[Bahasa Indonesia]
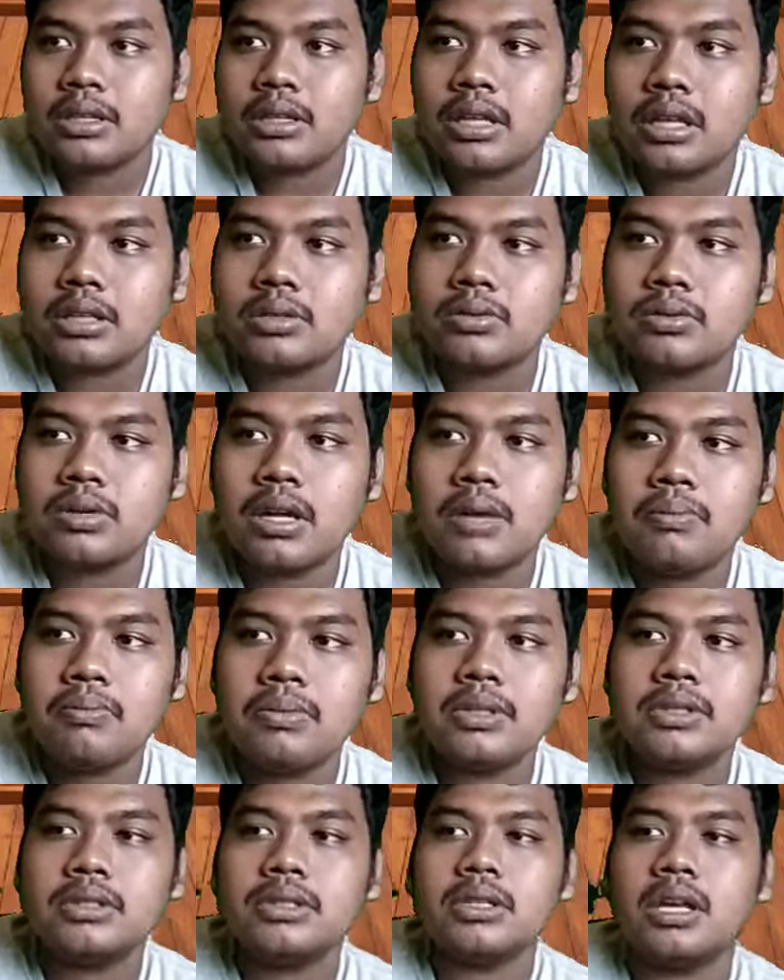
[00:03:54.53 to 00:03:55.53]
dan juga
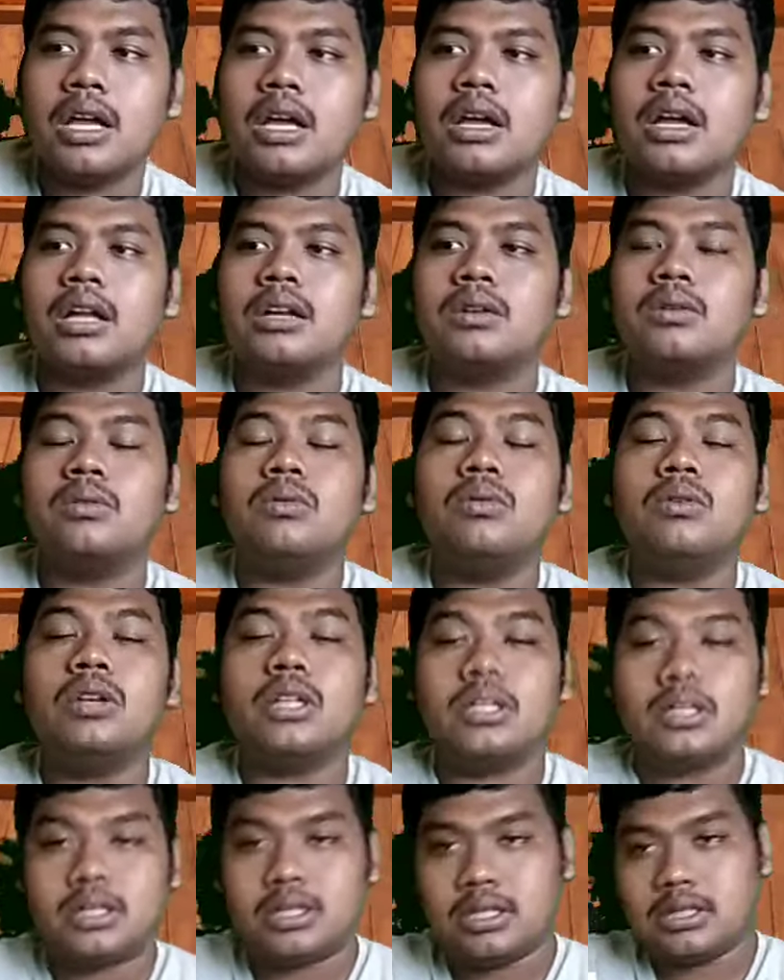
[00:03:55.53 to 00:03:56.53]
mencerahkan
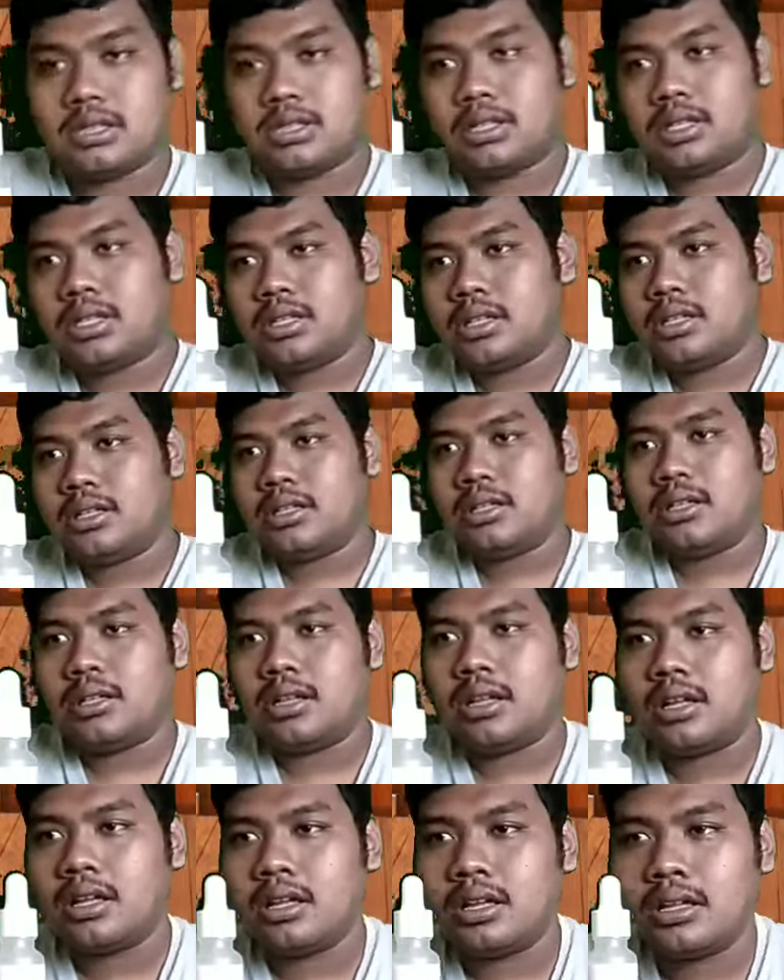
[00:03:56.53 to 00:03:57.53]
kulit guys ya
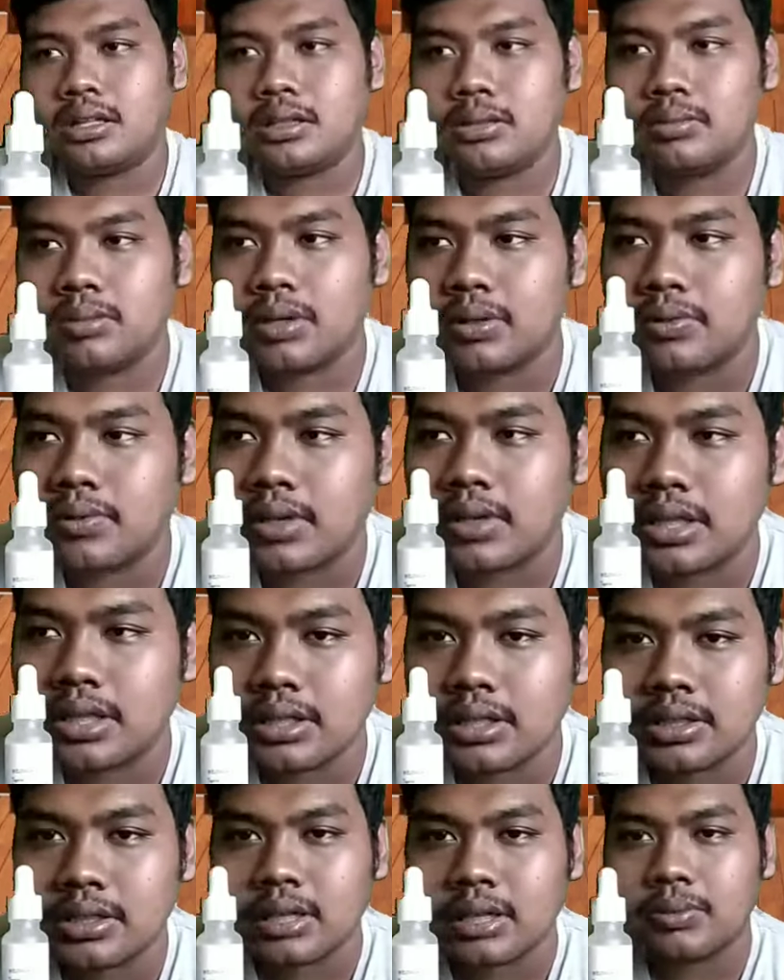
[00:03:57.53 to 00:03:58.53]
Nah, itu manfaat
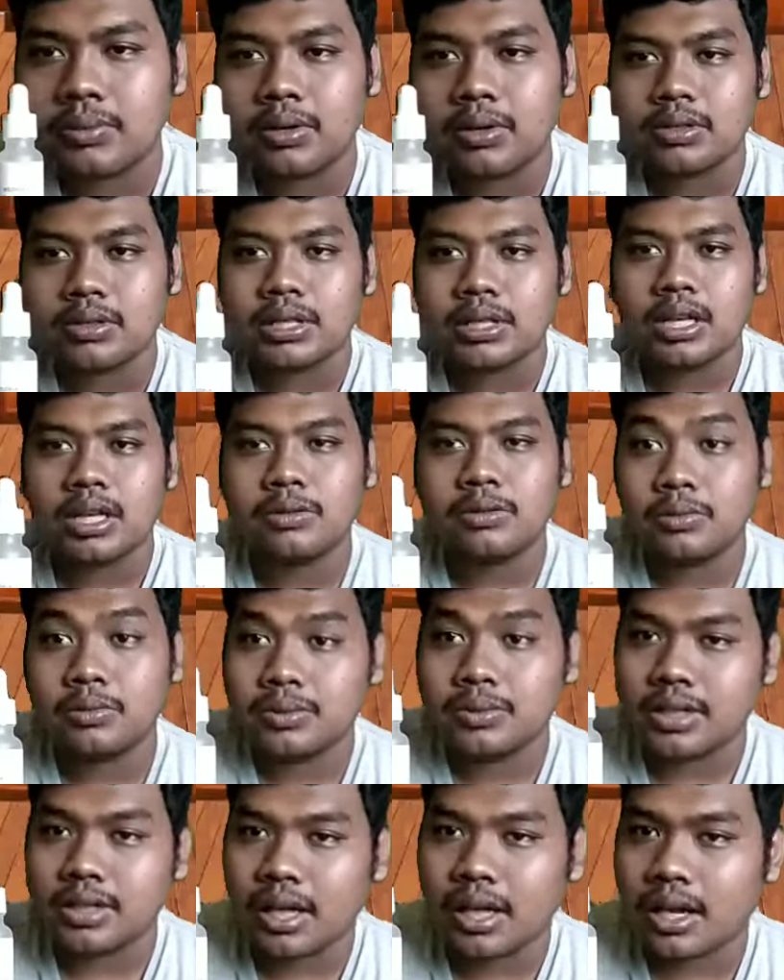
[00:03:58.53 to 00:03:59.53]
yang sangat bagus sekali untuk
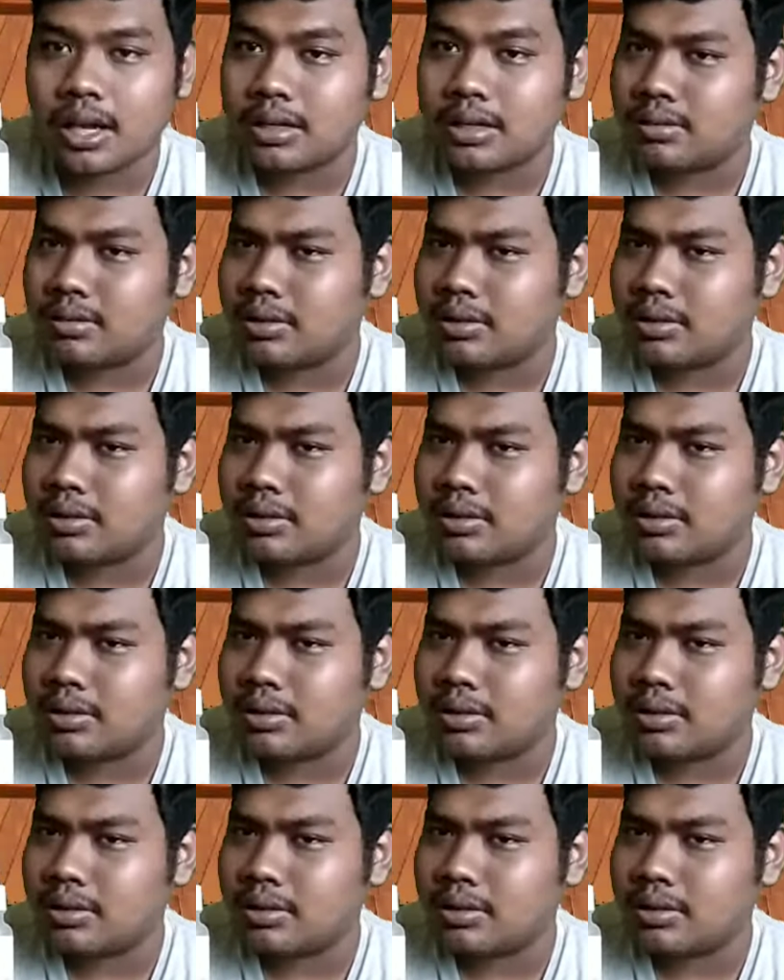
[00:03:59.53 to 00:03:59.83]
mencerahkan